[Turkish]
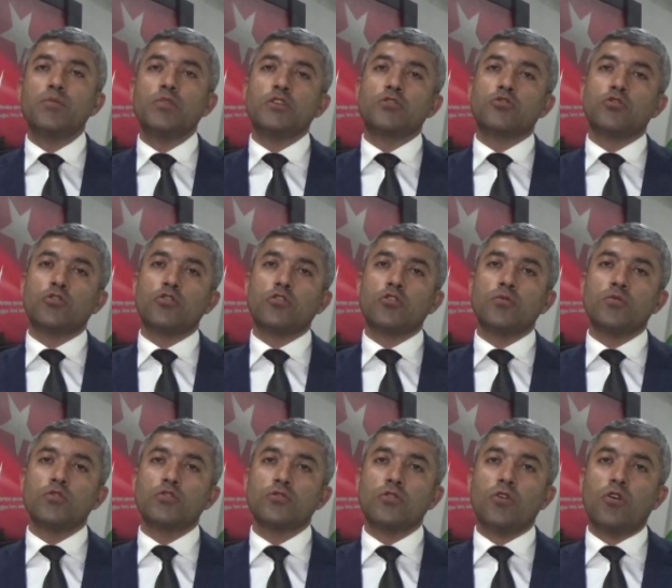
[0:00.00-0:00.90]
bir
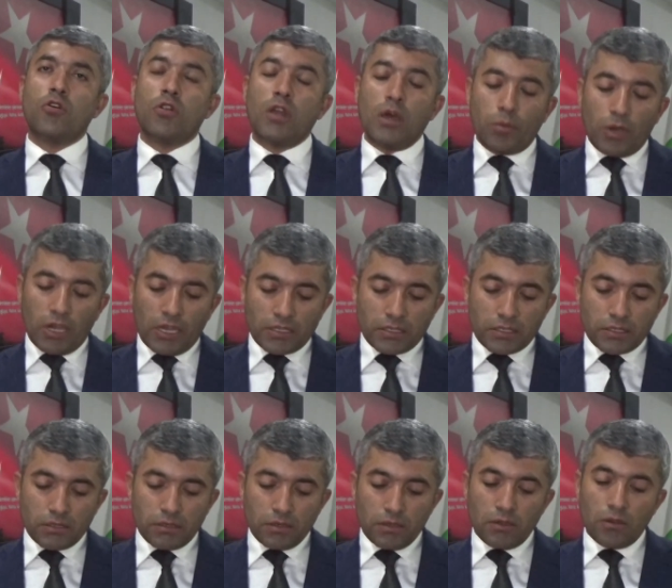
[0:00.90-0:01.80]
sorunumuz
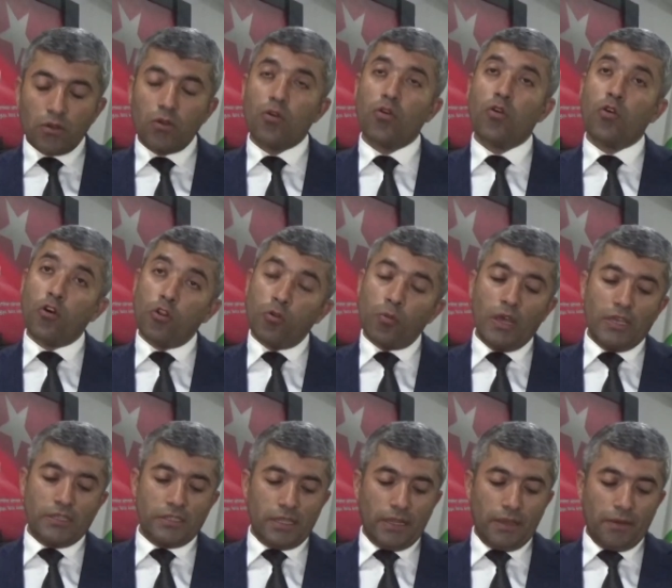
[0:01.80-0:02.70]
olamaz,
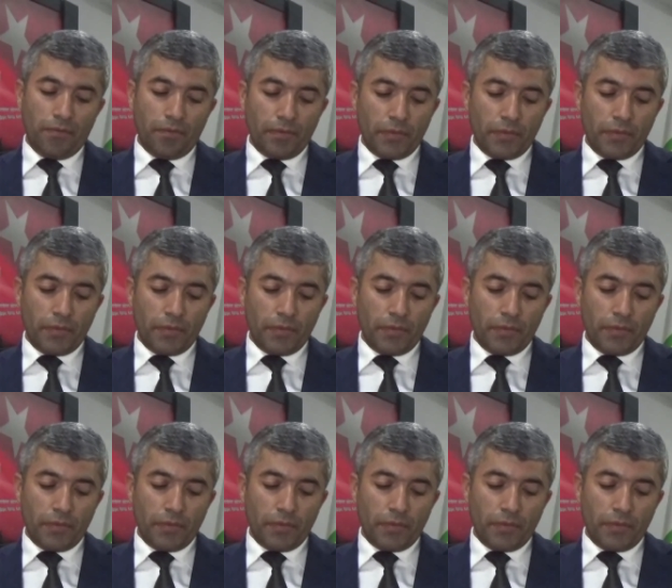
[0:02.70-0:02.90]
olmaz da.